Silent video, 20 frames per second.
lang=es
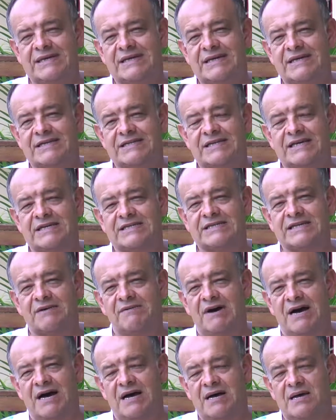Esta se
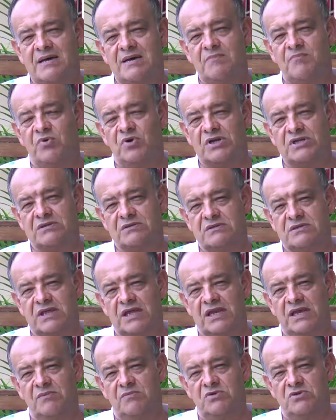va, por eso
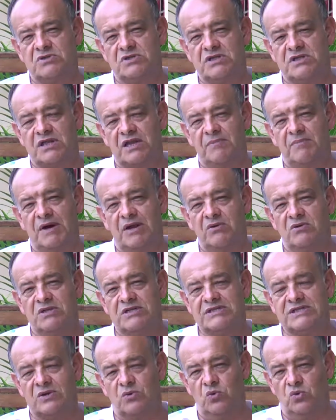tenemos intervalos
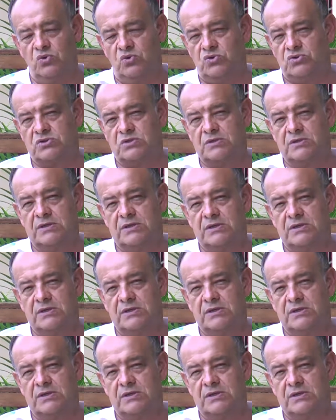de segundos